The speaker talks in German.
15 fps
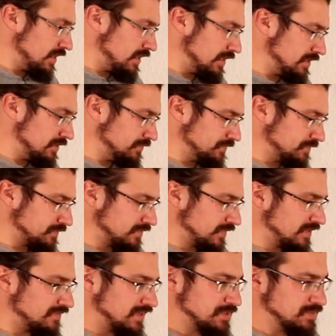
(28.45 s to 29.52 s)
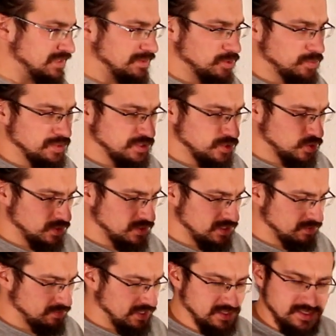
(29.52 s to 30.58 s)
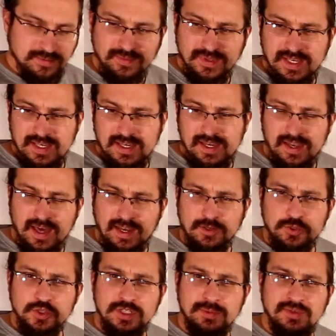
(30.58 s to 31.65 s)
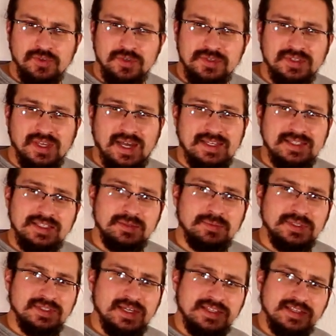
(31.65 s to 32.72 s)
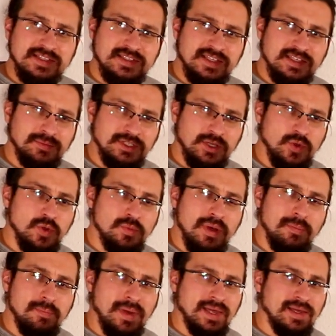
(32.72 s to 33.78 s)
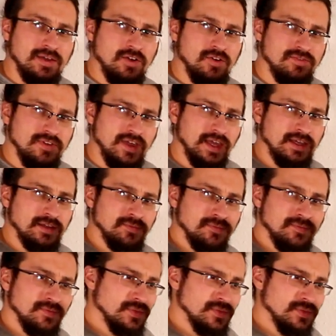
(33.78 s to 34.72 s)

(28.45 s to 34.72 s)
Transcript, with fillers: Ähm, was mich aber nur ein bisschen stutzig macht, in der Anleitung steht, man soll es 30 bis 60 cm über dem Becken aufhängen.